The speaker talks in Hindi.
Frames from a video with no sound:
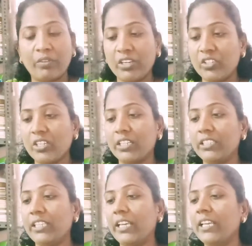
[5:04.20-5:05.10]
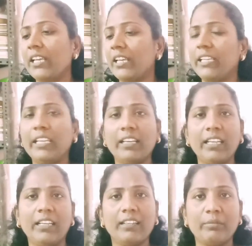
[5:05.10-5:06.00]
प्रवेश करती है यह
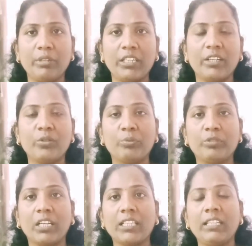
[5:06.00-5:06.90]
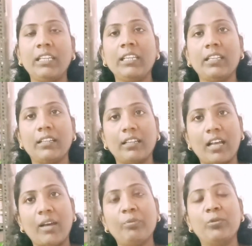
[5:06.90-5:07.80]
एक रमणिका गुप्ता की
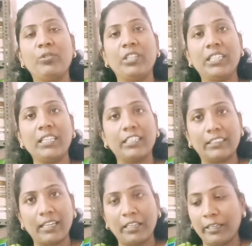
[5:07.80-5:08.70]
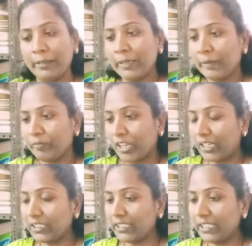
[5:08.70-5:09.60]
आप रुद्री की कथा है
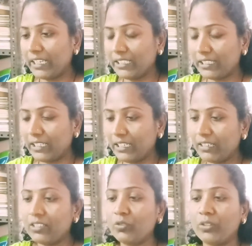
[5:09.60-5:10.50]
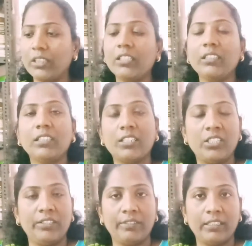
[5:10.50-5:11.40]
अर्थात एक स्त्री का स्वतंत्र
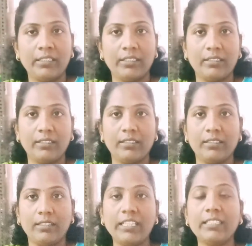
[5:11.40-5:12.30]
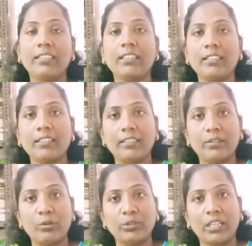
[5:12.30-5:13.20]
जीवन किस तरह
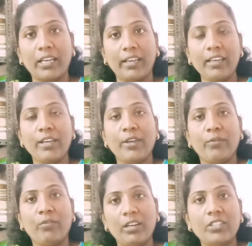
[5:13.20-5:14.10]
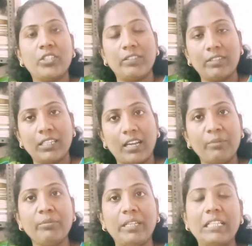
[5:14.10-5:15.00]
होता है वह जीवन
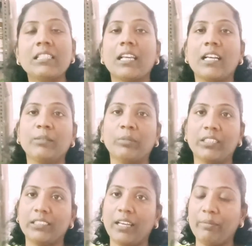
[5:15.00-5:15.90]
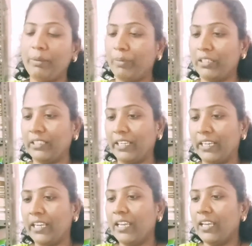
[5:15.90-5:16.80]
हम इस आत्मकथा में पढ़ते
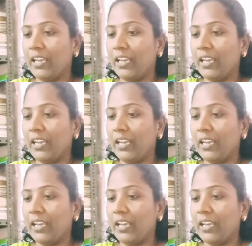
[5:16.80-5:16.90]
हैं